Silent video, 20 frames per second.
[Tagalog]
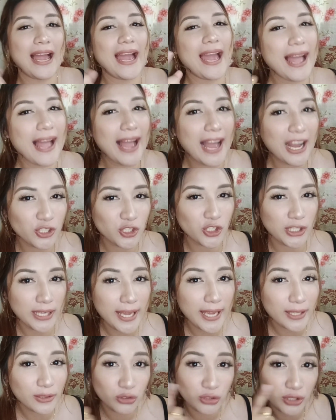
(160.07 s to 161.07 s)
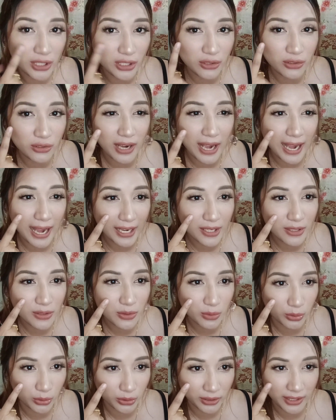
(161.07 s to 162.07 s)
Actually, ito din yung aking
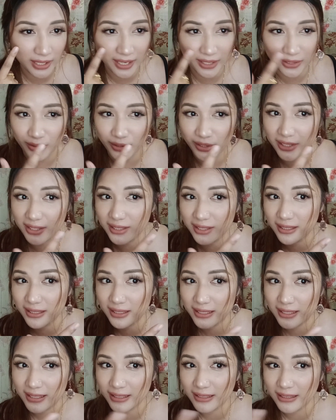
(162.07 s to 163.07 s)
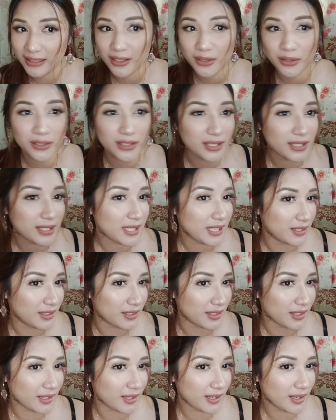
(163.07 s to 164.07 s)
suot ngayon na
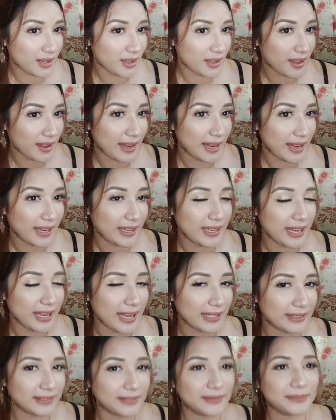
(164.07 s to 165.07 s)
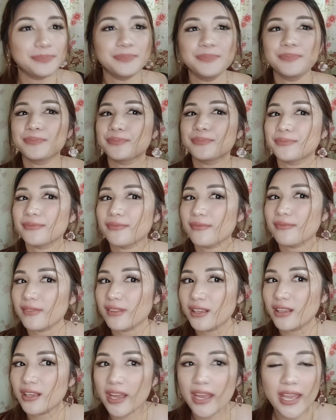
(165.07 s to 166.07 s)
concealer. Ayan.
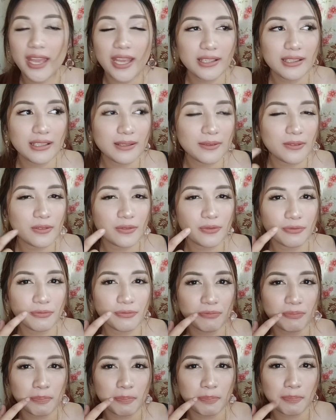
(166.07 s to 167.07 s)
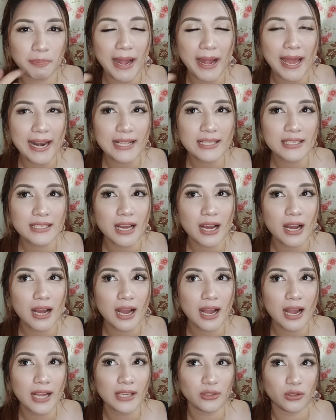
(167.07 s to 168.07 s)
And, para sa,
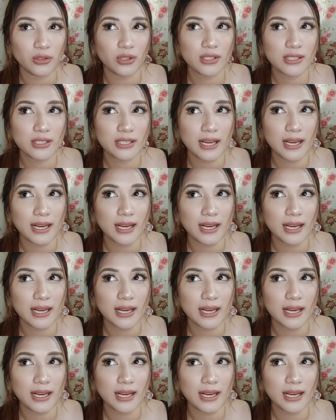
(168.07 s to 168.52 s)
ano, sa